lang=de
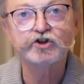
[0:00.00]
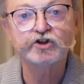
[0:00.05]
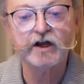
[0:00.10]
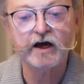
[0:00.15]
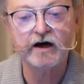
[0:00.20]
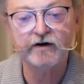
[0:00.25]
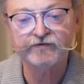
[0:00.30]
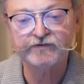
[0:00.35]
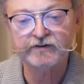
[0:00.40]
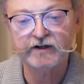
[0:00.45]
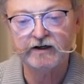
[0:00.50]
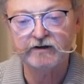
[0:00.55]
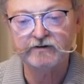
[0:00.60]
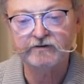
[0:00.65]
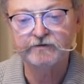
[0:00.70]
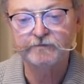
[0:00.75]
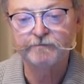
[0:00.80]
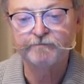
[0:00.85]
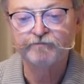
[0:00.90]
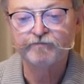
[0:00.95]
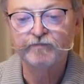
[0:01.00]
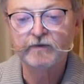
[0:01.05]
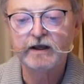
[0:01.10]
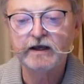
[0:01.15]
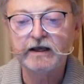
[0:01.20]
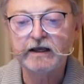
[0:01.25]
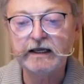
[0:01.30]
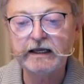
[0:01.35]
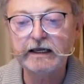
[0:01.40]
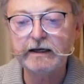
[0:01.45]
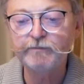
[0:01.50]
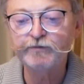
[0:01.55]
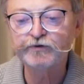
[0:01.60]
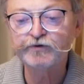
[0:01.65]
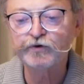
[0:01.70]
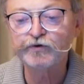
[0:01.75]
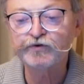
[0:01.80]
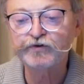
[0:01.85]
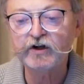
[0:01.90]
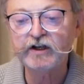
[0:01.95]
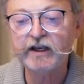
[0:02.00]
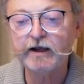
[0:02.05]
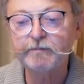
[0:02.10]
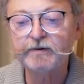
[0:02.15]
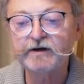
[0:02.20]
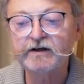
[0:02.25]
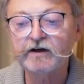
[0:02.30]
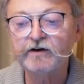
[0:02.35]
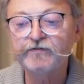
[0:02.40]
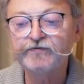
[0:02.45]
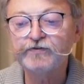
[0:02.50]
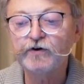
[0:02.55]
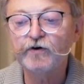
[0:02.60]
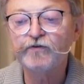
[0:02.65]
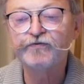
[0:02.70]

Straftat. Ebenso soll der Begriff